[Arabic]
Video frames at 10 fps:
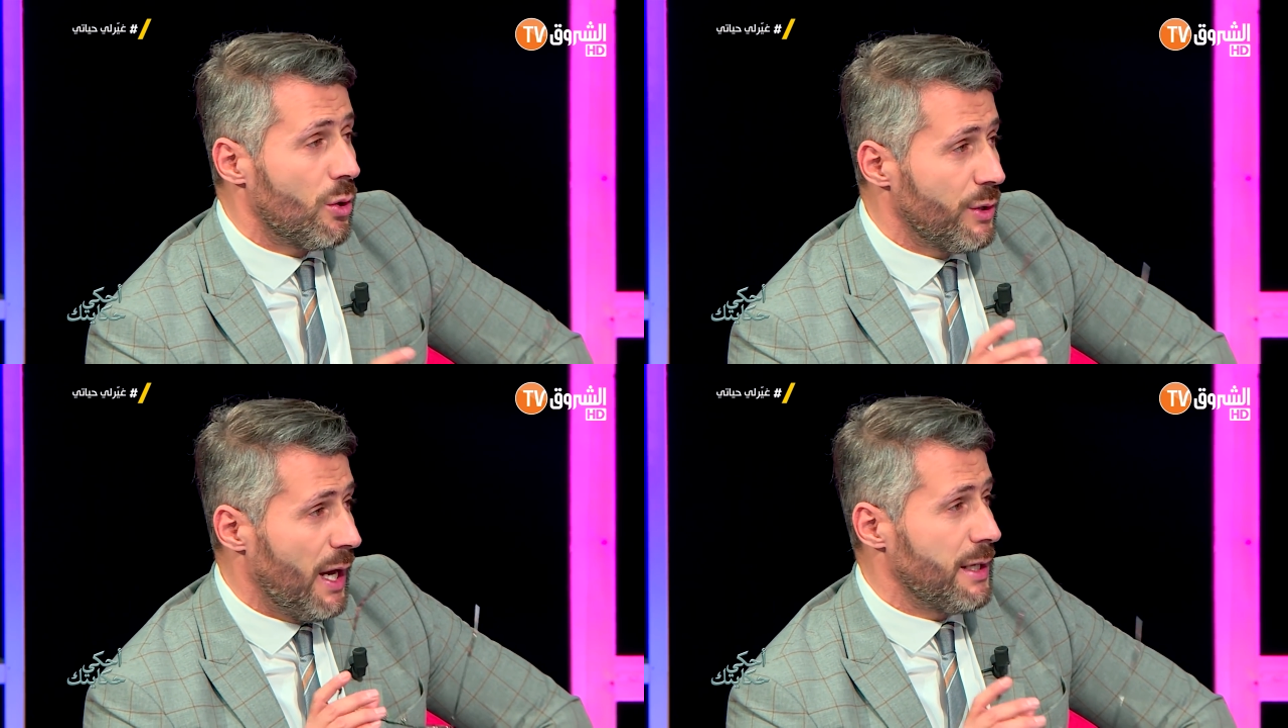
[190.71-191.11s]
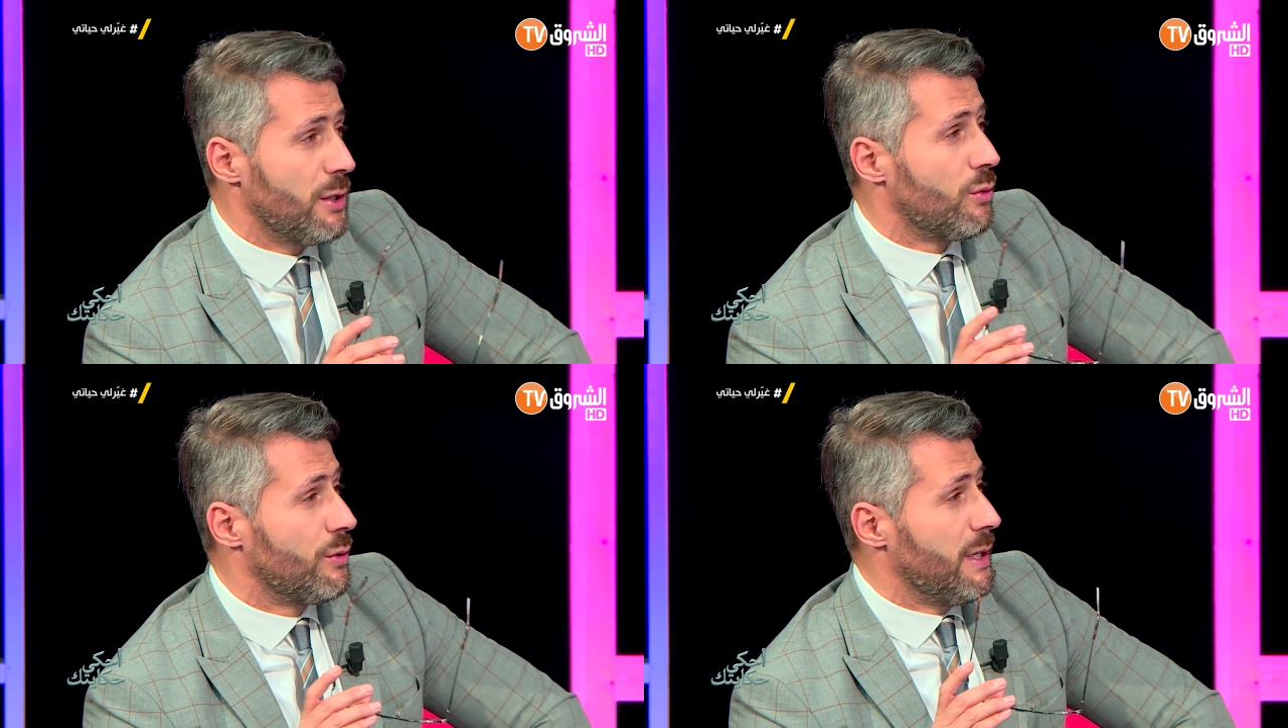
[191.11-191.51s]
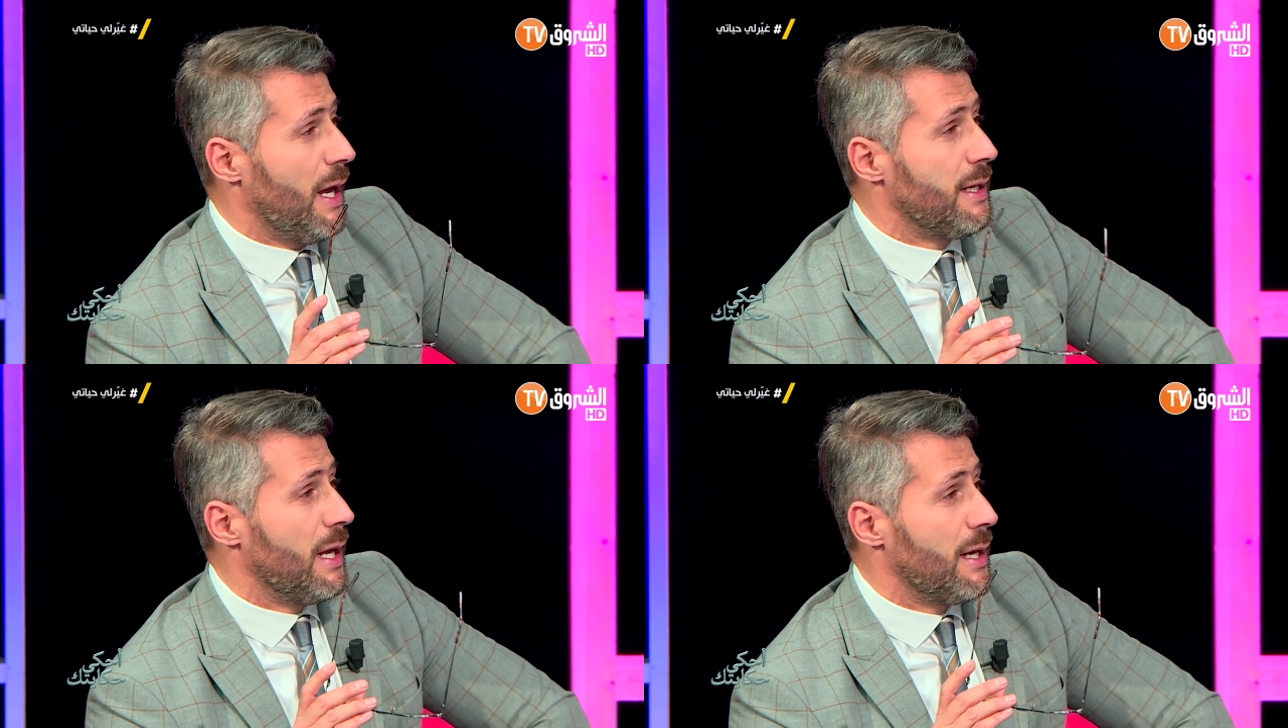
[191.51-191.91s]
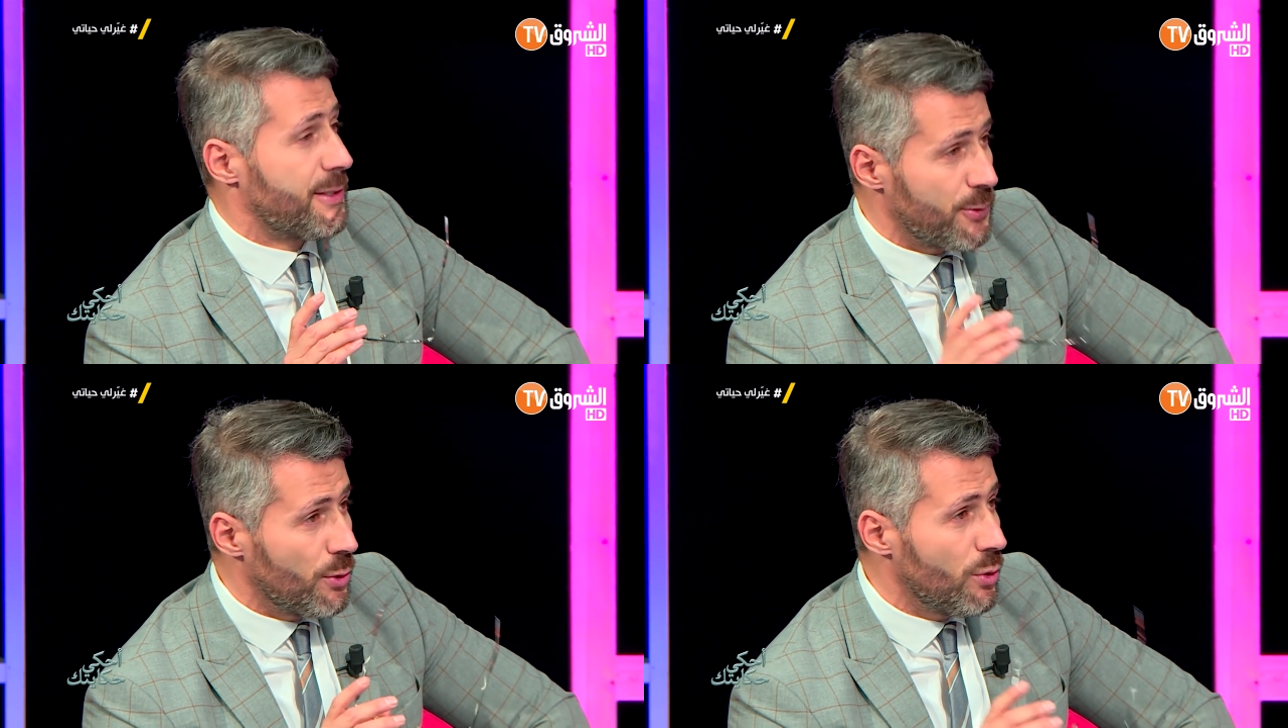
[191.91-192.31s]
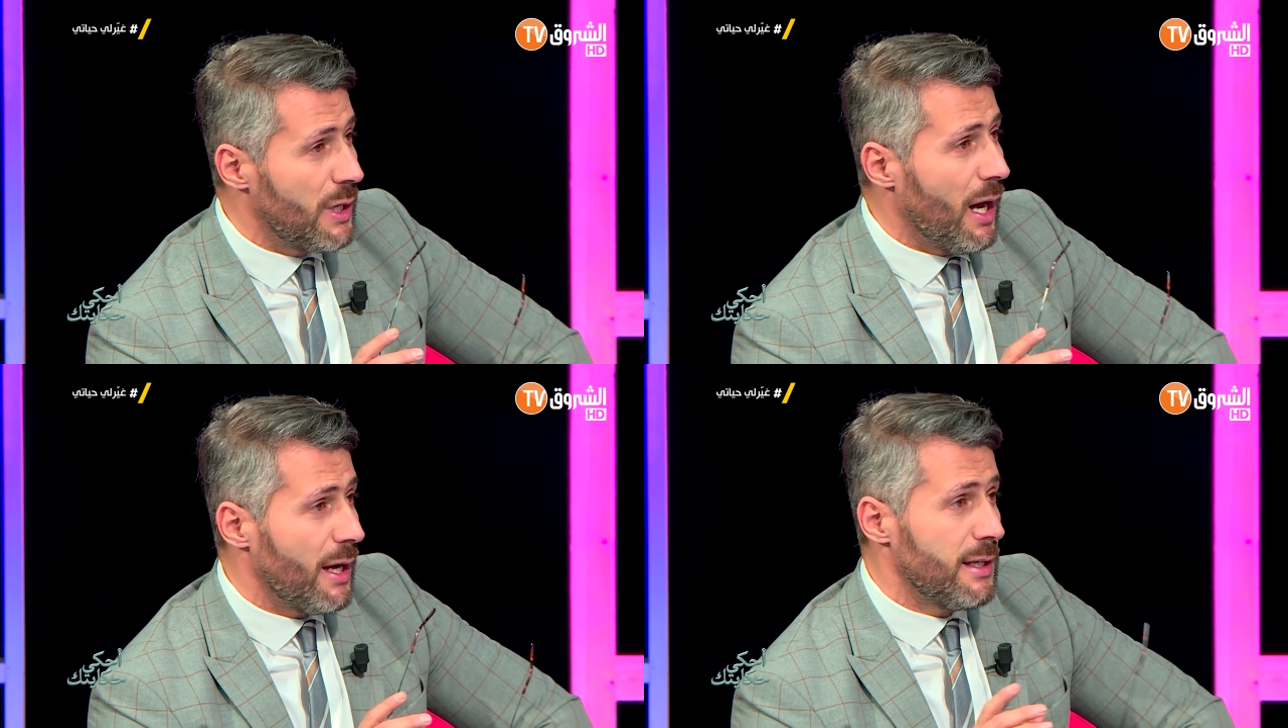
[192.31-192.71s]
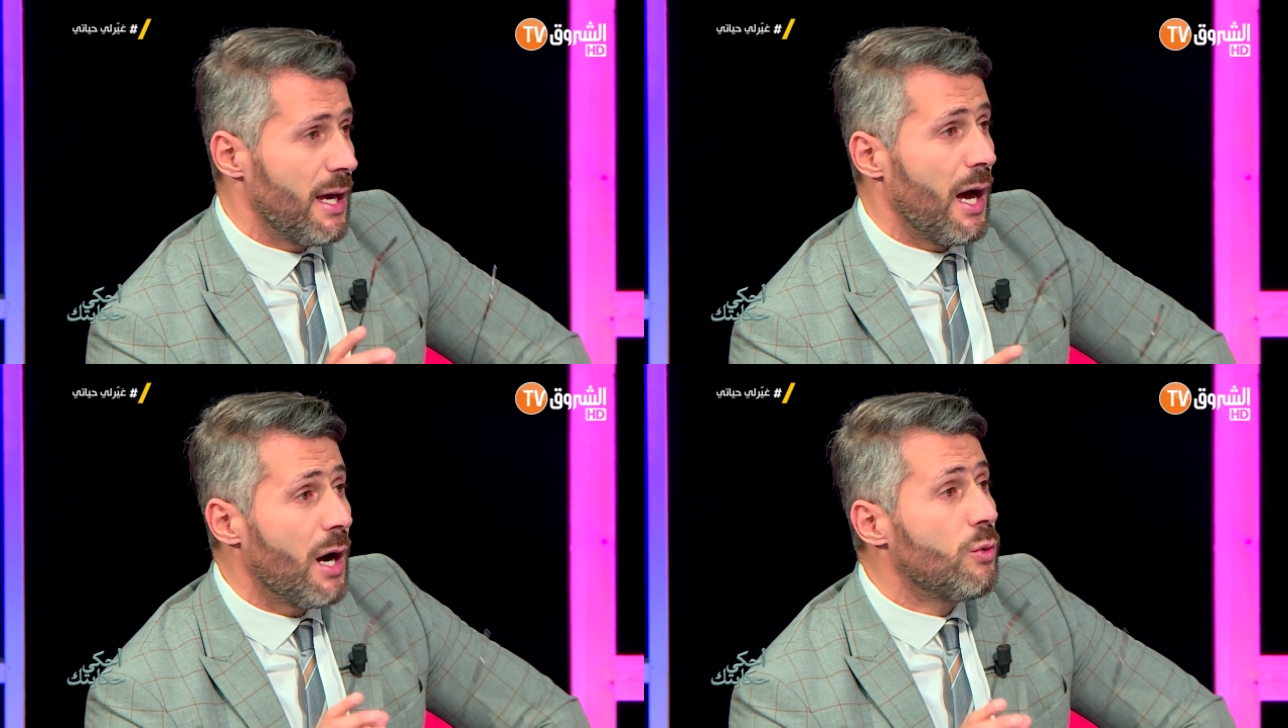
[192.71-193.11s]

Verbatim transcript: ويعني يعني السهوله هي